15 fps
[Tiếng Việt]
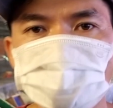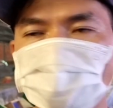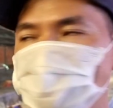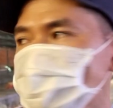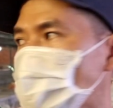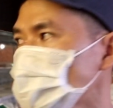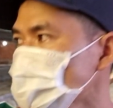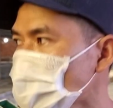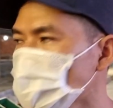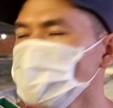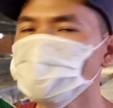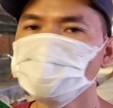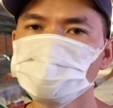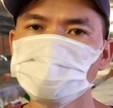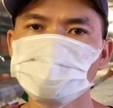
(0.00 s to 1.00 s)
là tại
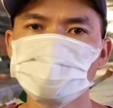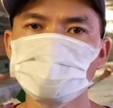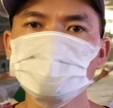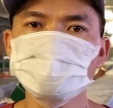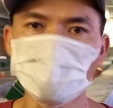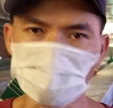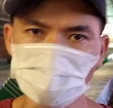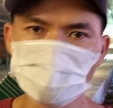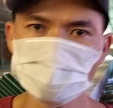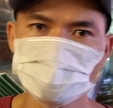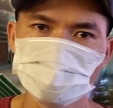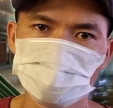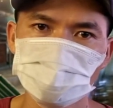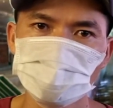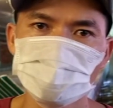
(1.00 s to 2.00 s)
sao con thỏ
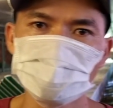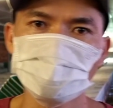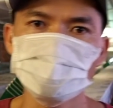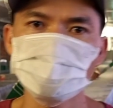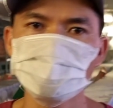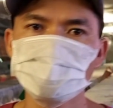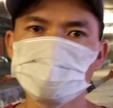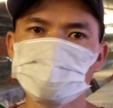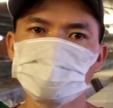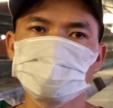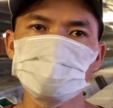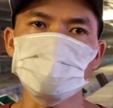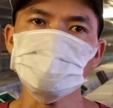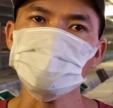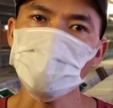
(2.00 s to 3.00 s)

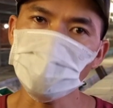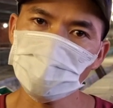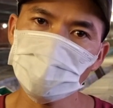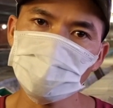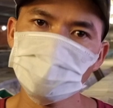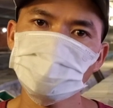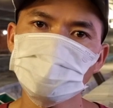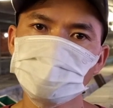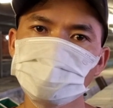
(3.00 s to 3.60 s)
thỏ con á